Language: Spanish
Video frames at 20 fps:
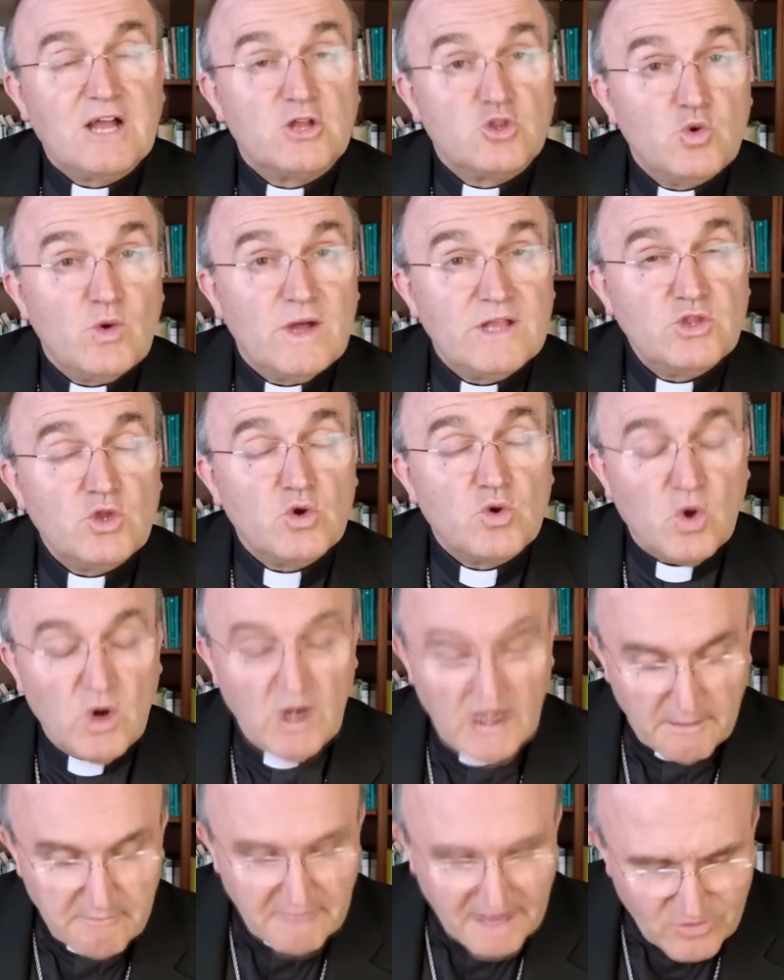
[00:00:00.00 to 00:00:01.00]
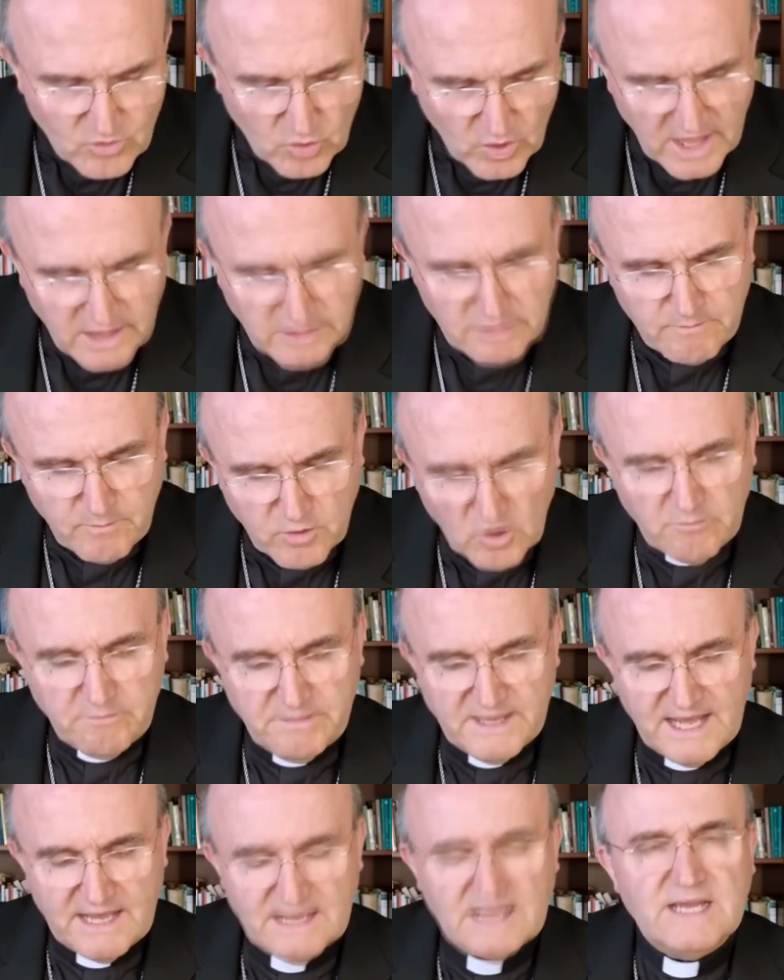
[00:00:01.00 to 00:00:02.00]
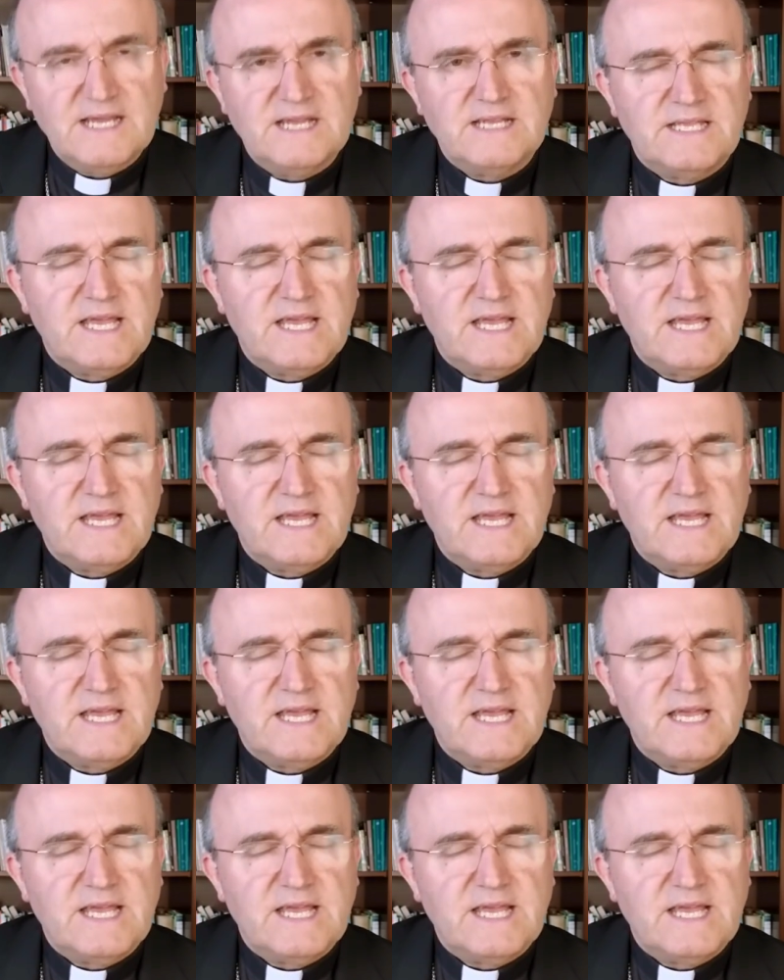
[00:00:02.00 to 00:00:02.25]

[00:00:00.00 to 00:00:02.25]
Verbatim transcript: actuando con la madurez propia